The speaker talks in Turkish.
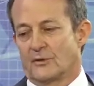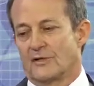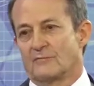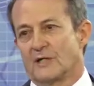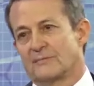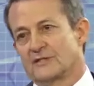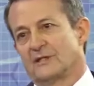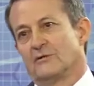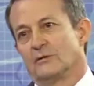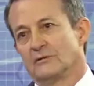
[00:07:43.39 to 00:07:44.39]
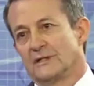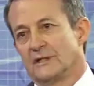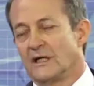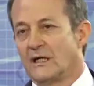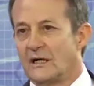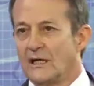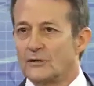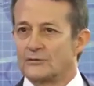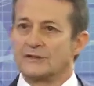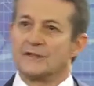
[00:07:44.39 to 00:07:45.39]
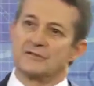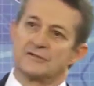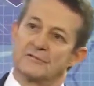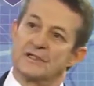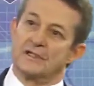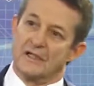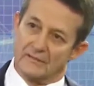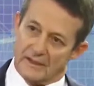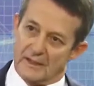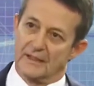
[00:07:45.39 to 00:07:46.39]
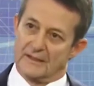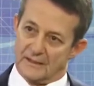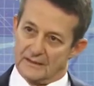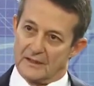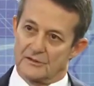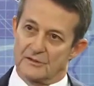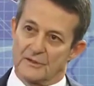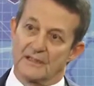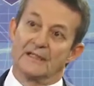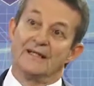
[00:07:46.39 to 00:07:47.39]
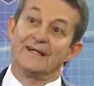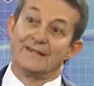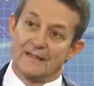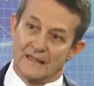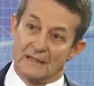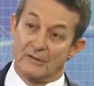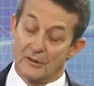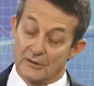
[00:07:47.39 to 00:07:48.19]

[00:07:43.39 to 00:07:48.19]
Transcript: koroner bypass'a onları aortu da değiştirmek ilave yani değiştirmek ha, o, tabii, kombine gerekebiliyor.